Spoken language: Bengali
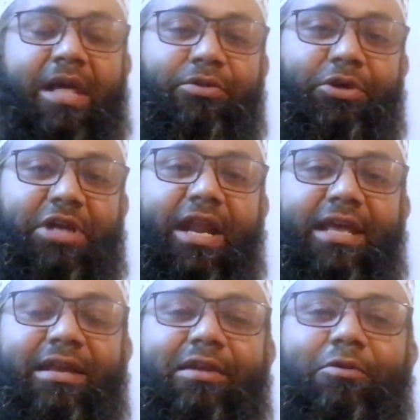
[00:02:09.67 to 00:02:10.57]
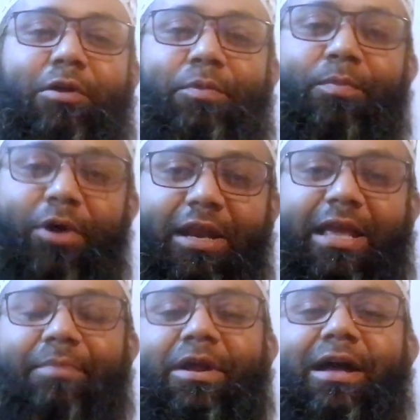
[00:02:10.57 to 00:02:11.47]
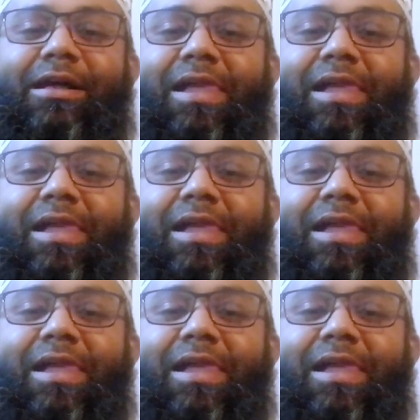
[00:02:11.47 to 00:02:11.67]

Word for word: তো ওই সারাইখানার গল্প বললেই আমরা